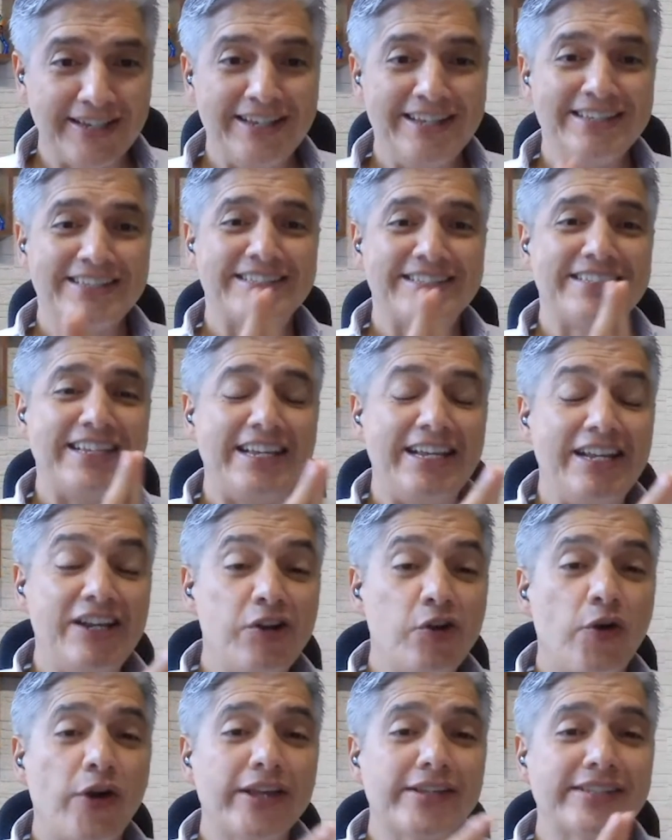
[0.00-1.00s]
Si
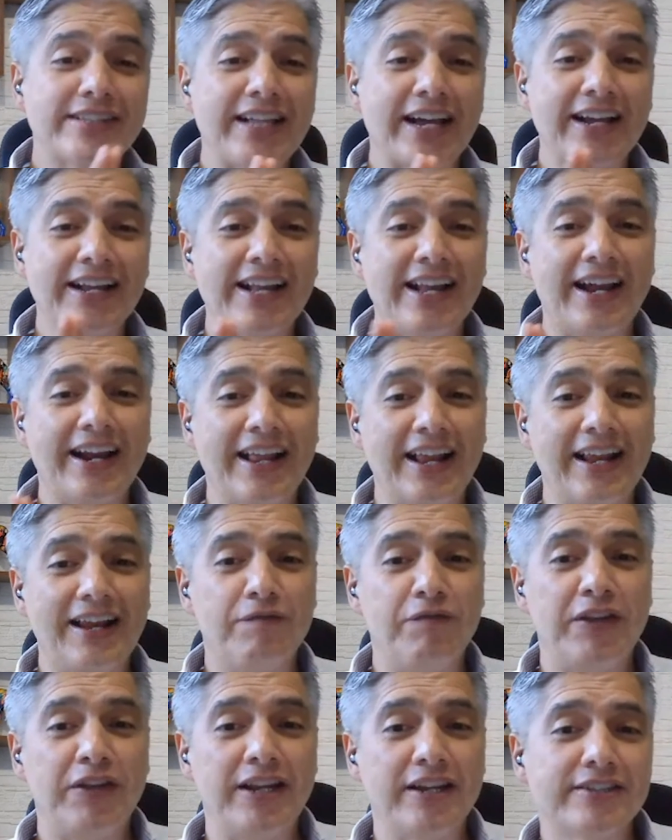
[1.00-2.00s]
no está clara la
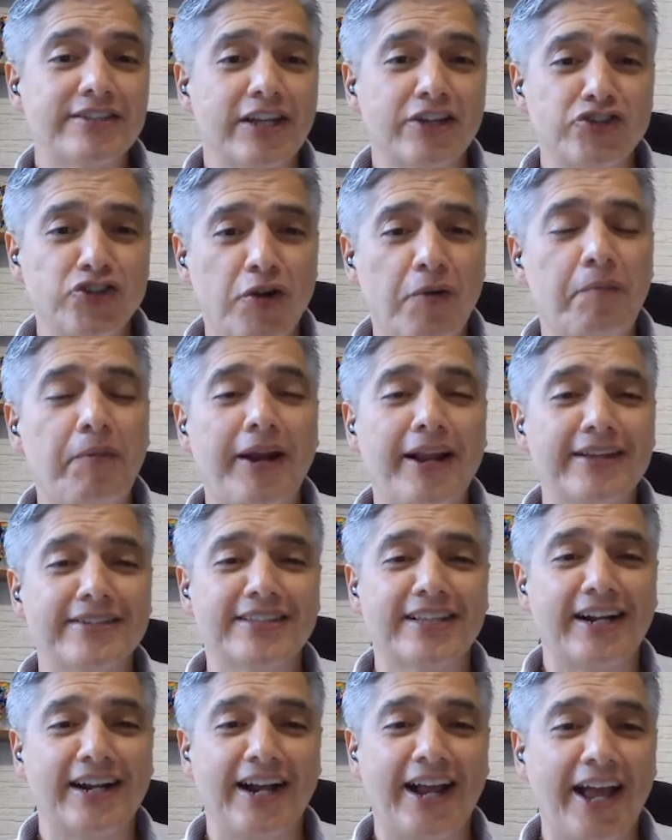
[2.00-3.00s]
financiación para
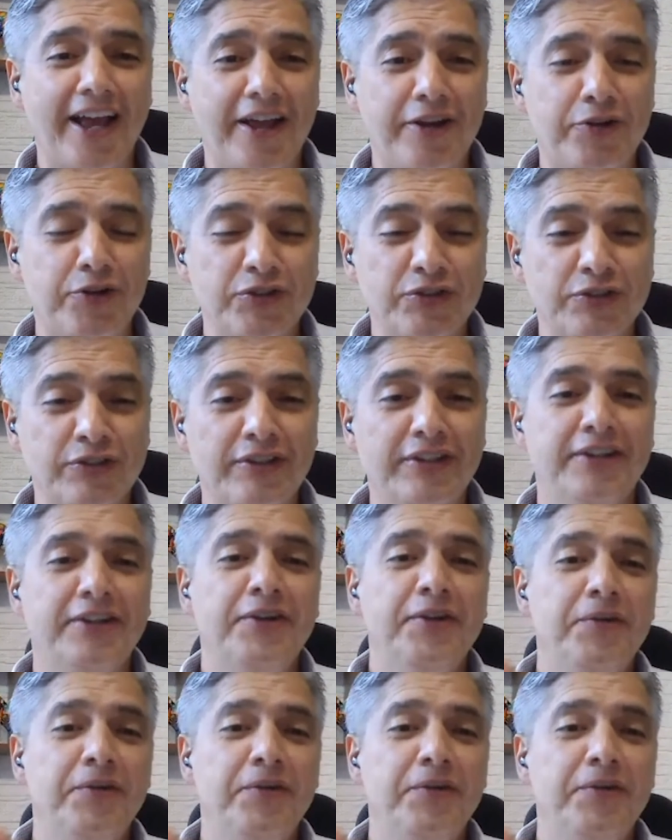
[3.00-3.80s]
extranjeros,